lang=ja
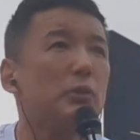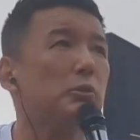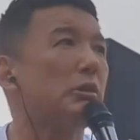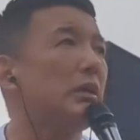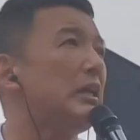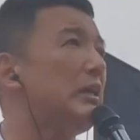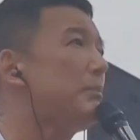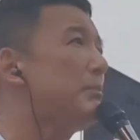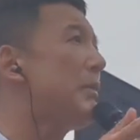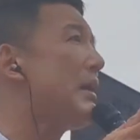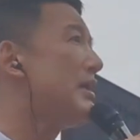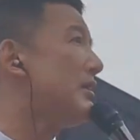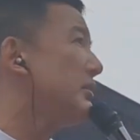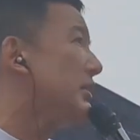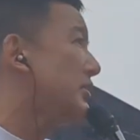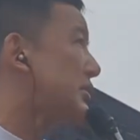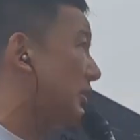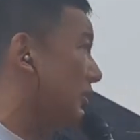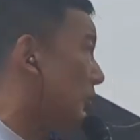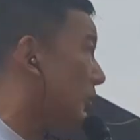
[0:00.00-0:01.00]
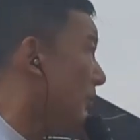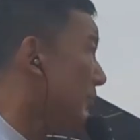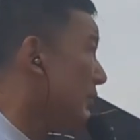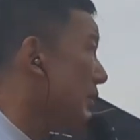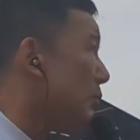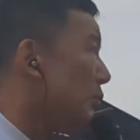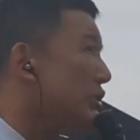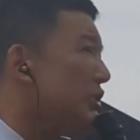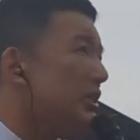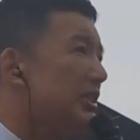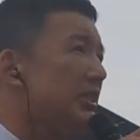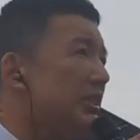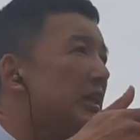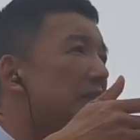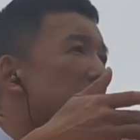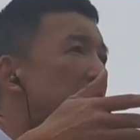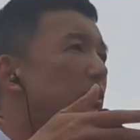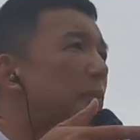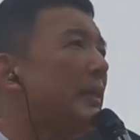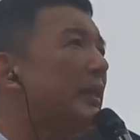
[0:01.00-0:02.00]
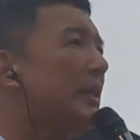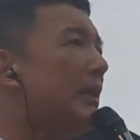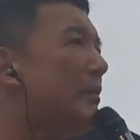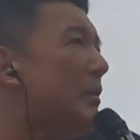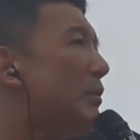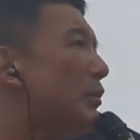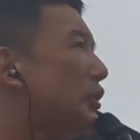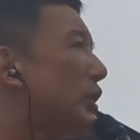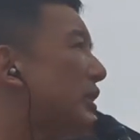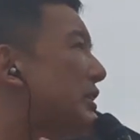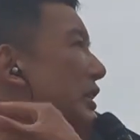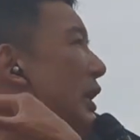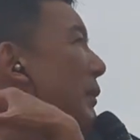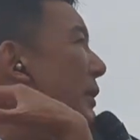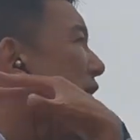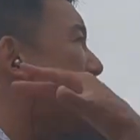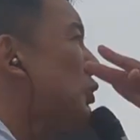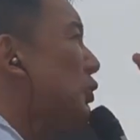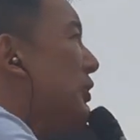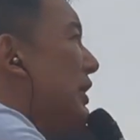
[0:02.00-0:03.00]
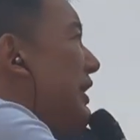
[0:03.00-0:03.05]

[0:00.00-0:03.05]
ことはいっぱいあるんですけど持ち時間全て山本がしゃべりそう